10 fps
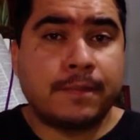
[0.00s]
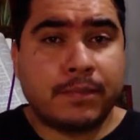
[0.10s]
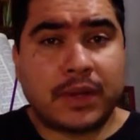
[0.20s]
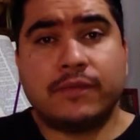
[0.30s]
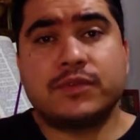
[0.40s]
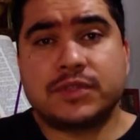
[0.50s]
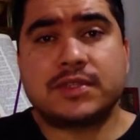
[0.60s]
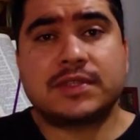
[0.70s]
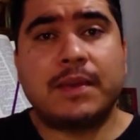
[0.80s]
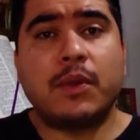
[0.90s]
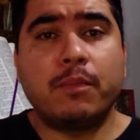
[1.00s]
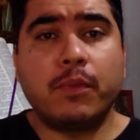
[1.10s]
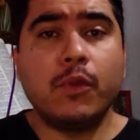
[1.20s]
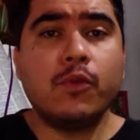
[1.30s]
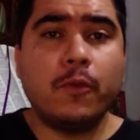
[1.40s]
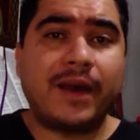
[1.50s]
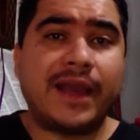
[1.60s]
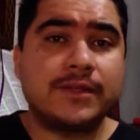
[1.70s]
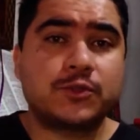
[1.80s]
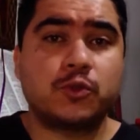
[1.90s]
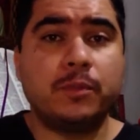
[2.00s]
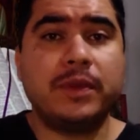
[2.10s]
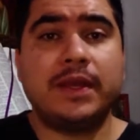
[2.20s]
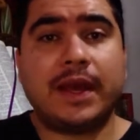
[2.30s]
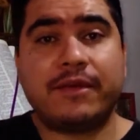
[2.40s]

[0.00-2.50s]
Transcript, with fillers: para que você saiba um pouco mais sobre